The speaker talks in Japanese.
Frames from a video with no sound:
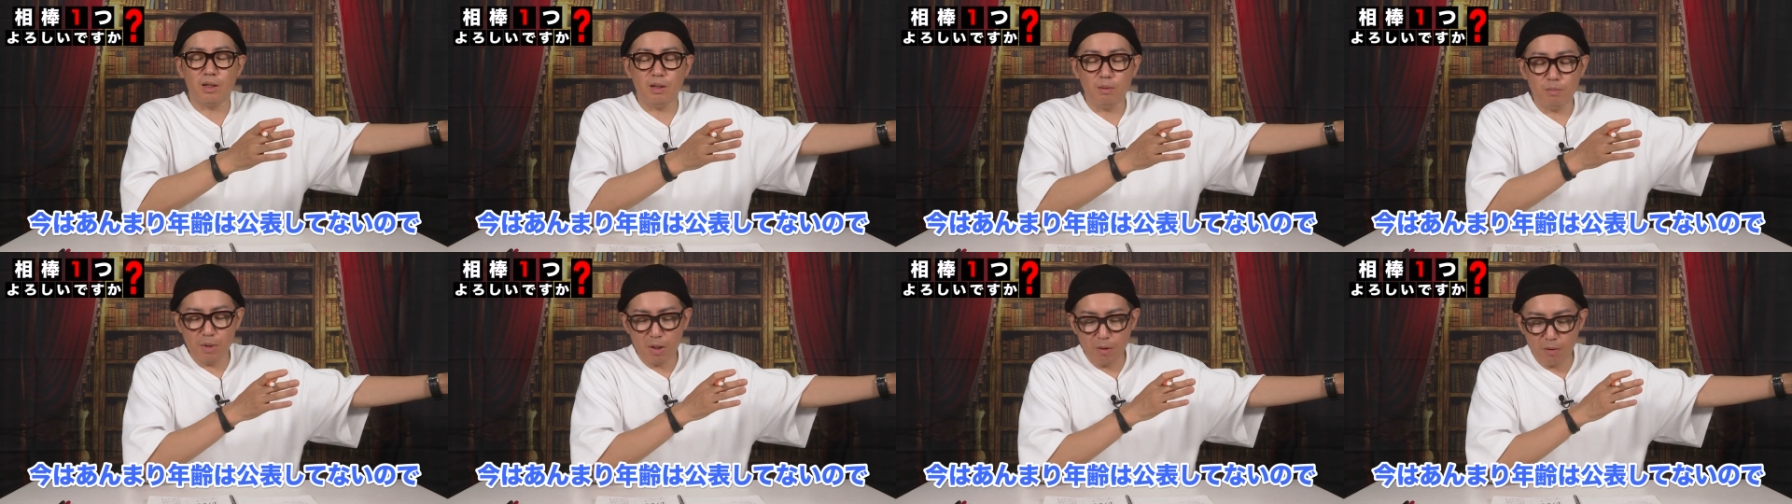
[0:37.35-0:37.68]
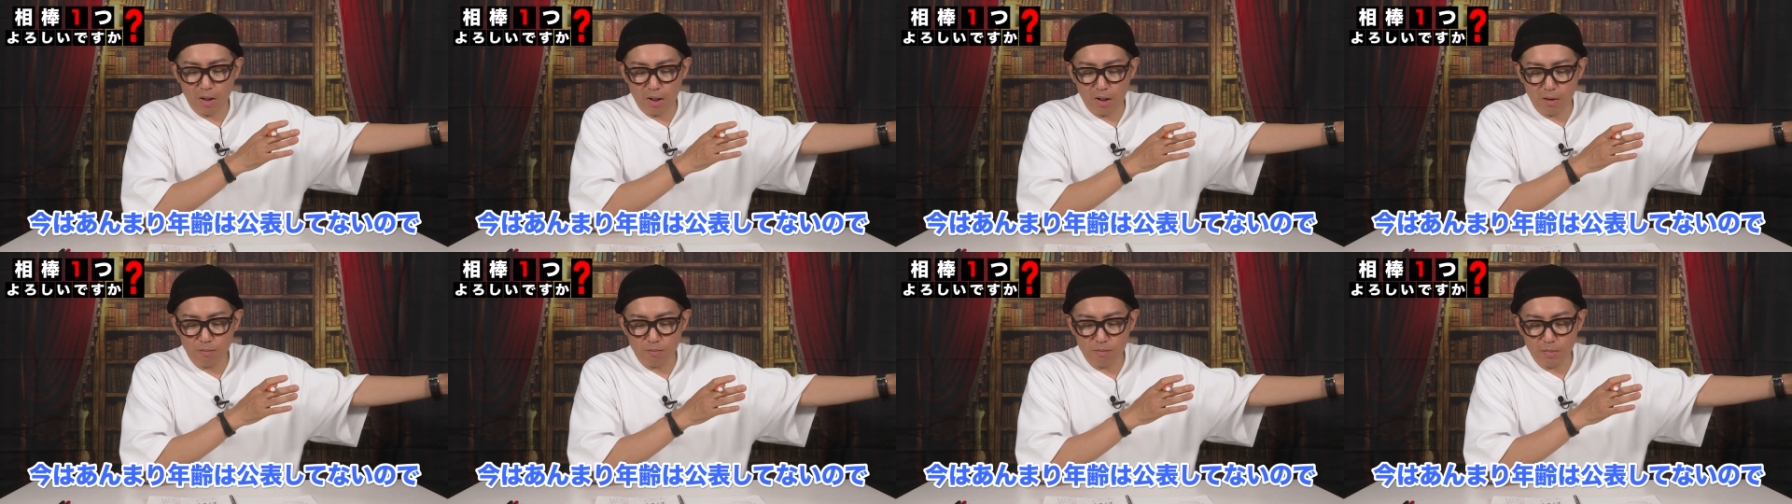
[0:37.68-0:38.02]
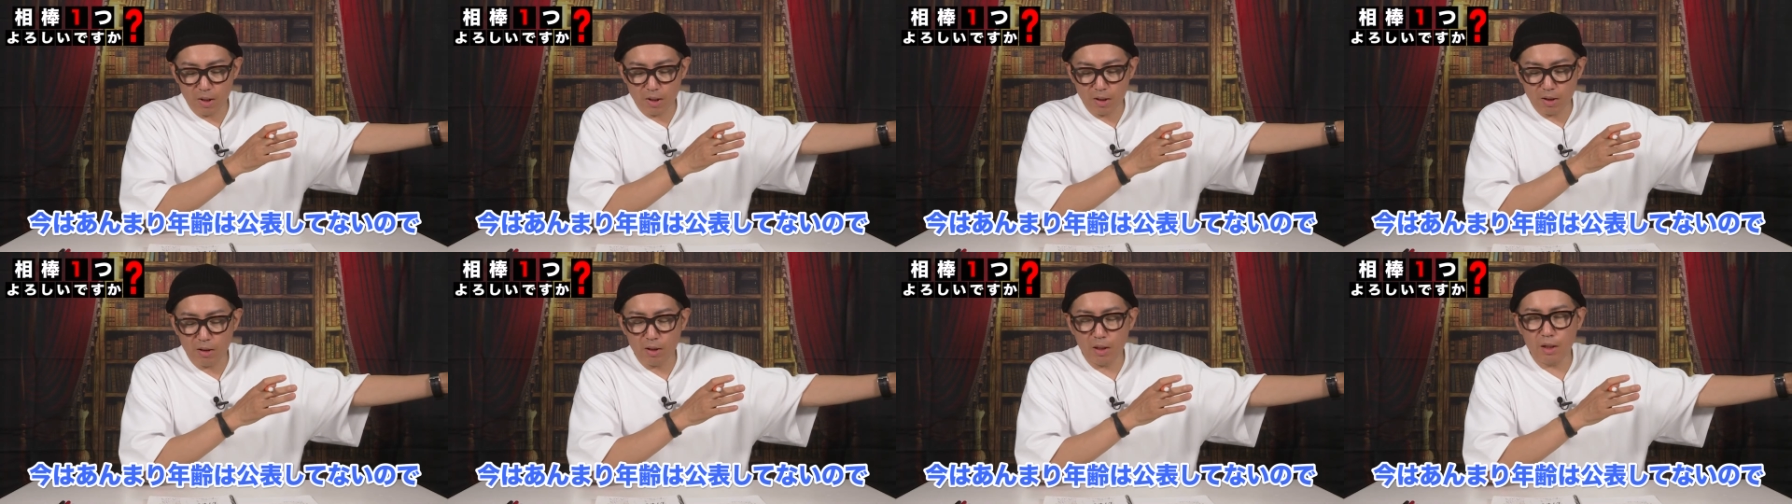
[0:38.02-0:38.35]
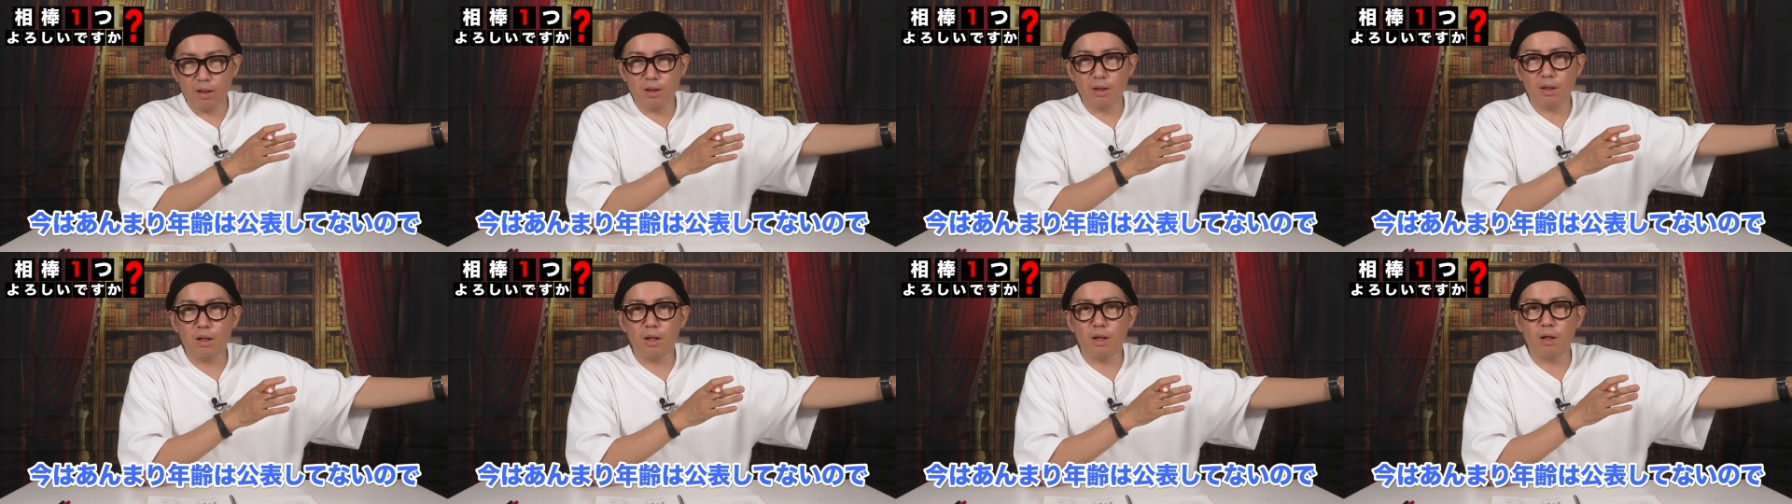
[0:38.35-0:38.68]
今はあんまり
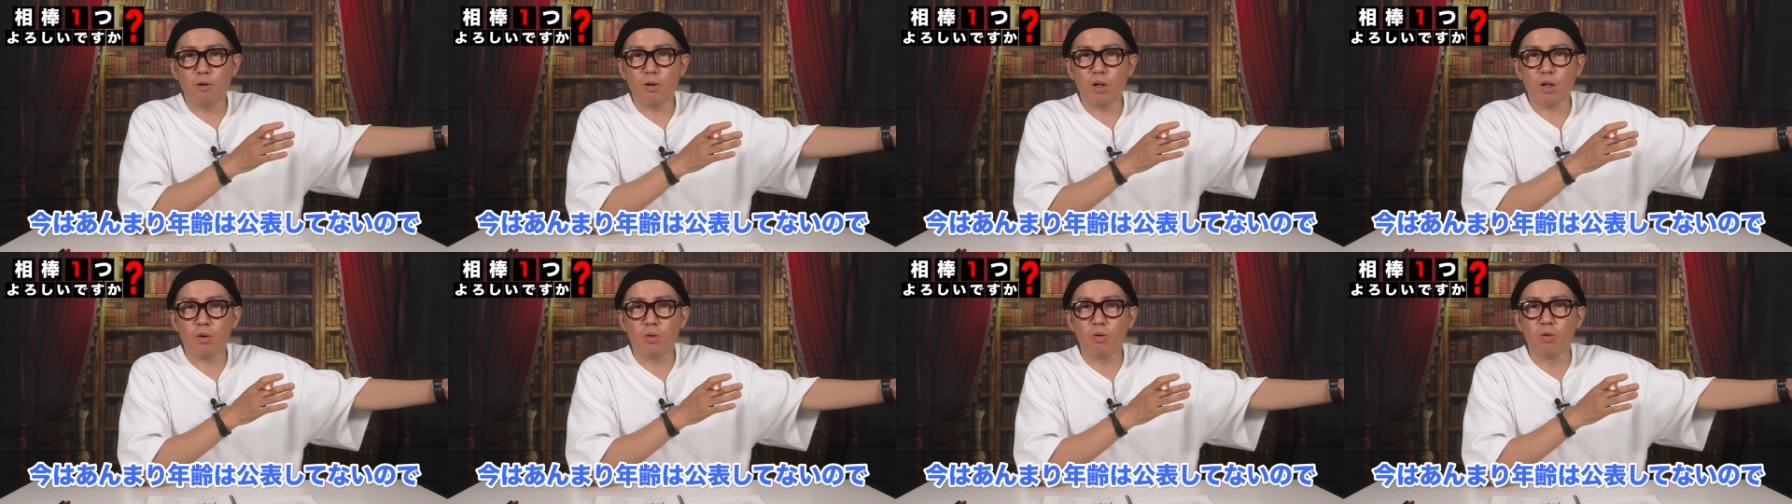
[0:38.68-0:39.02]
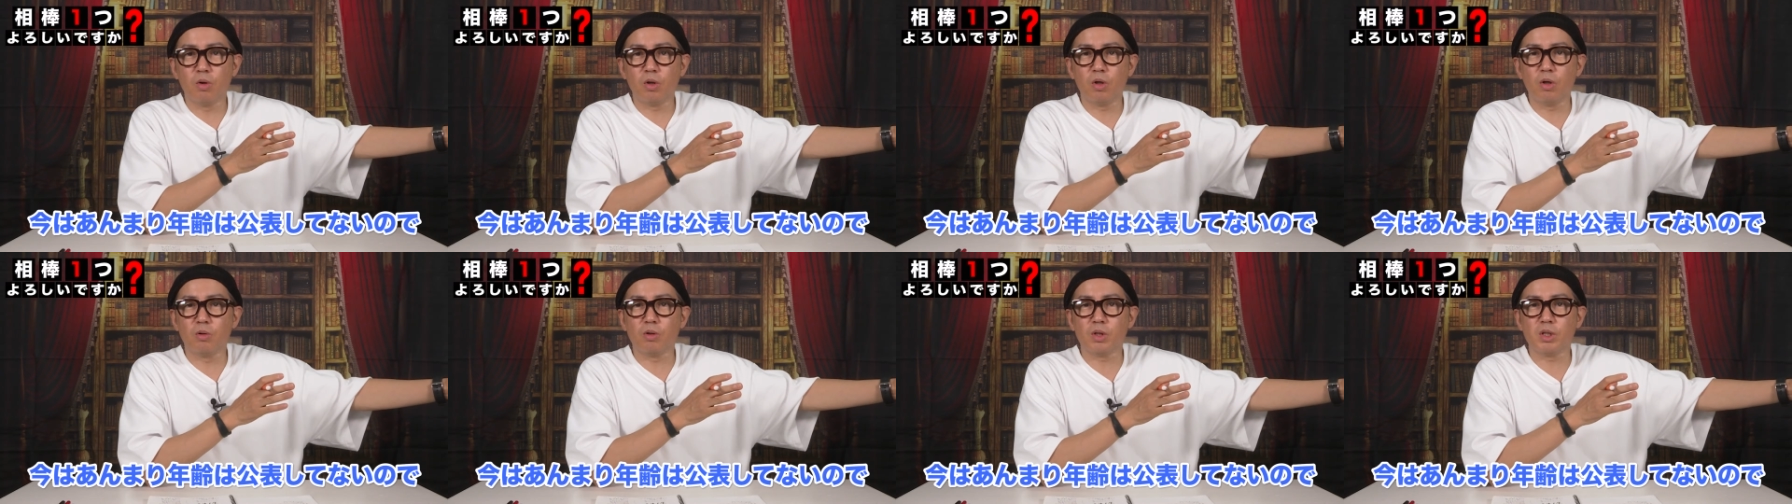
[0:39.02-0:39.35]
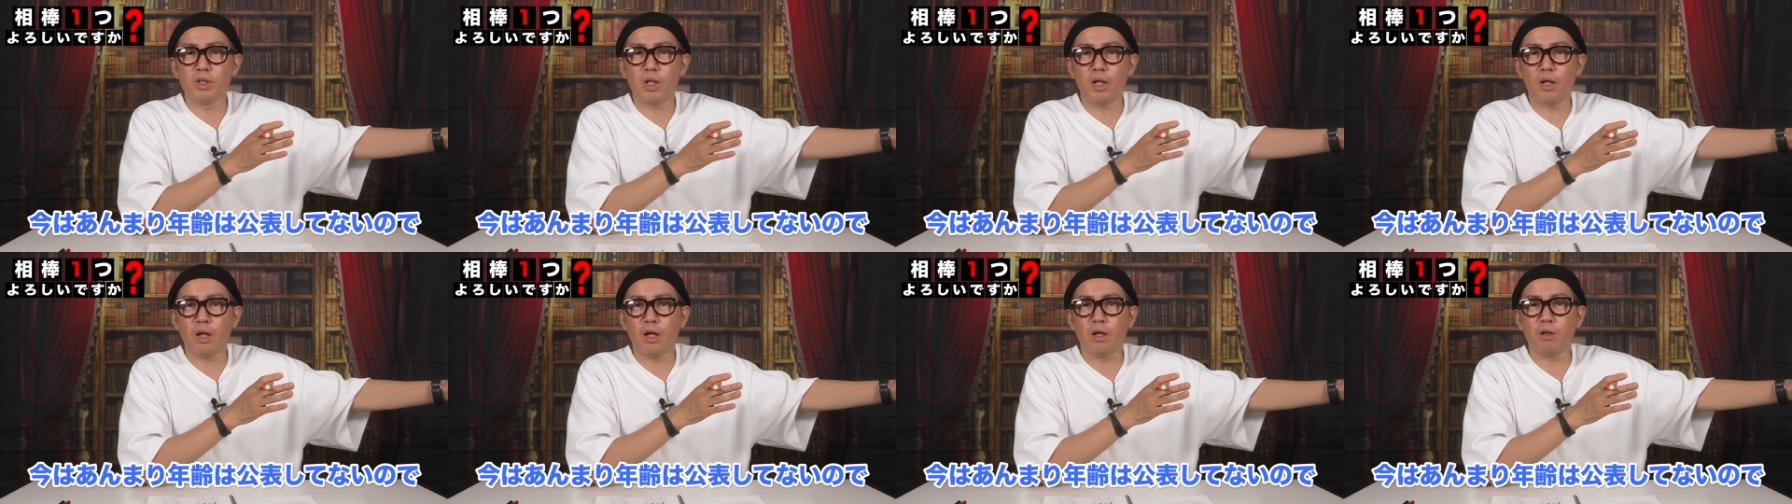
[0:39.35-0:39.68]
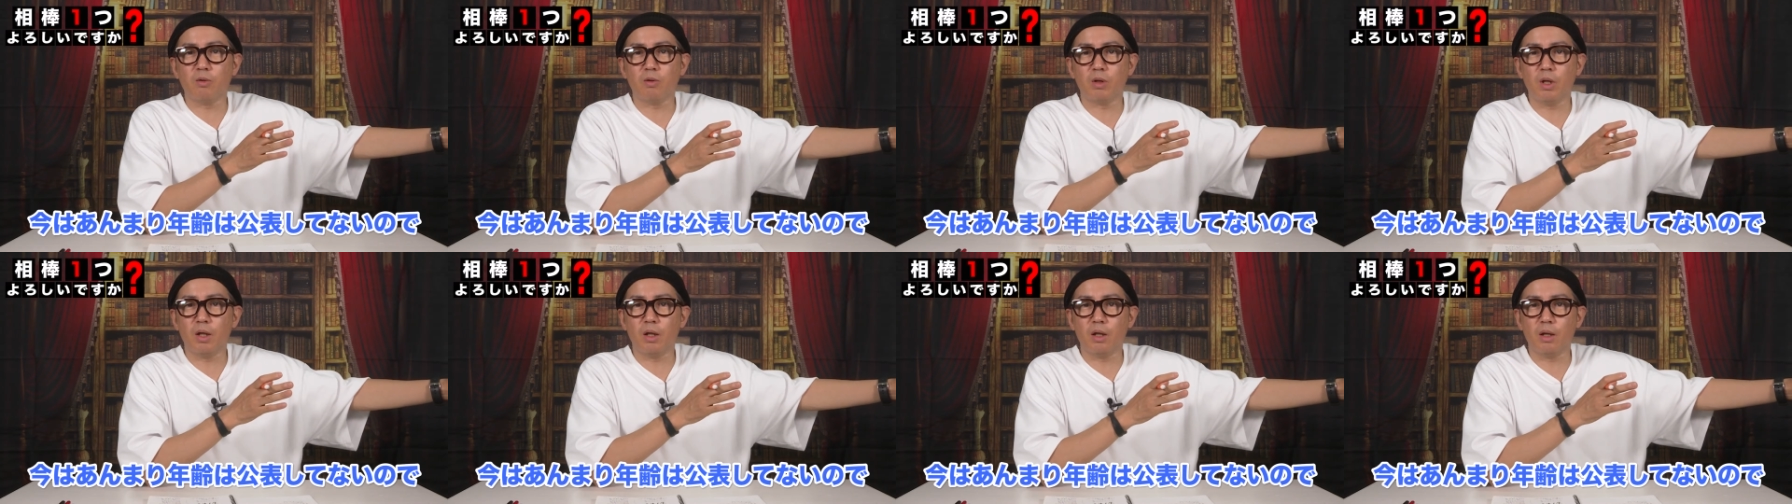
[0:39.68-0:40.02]
年齢は公表してない
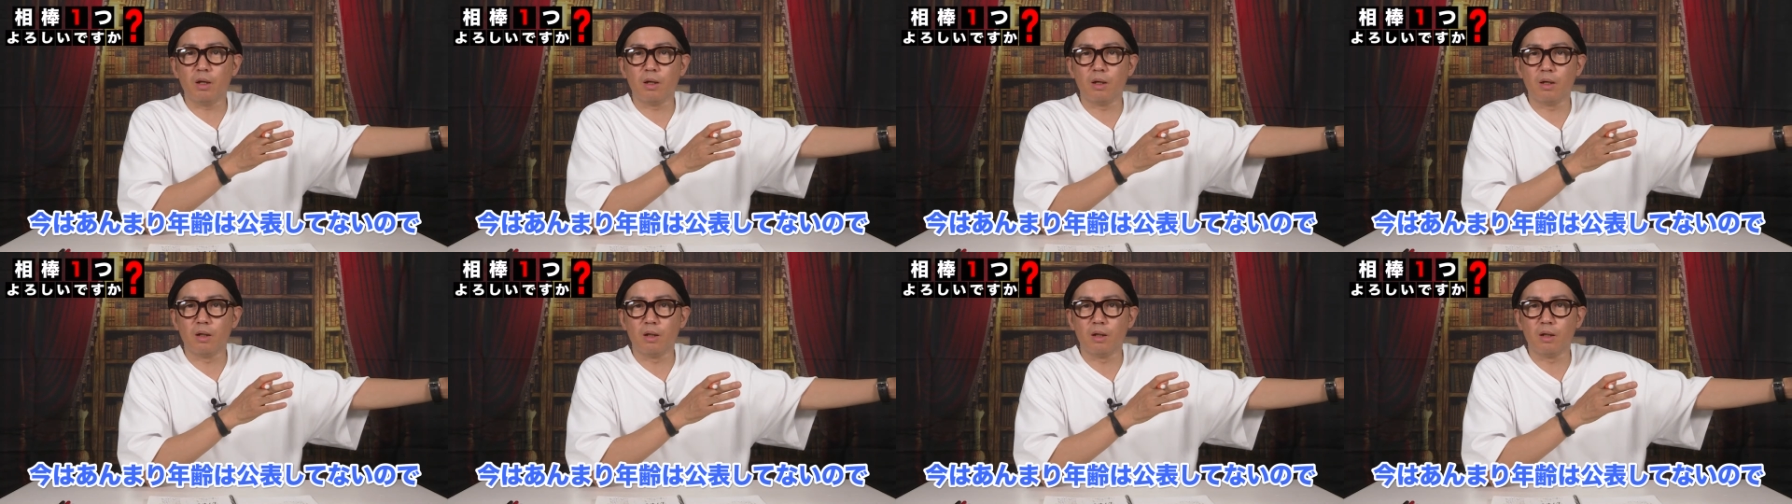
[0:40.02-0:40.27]
ので、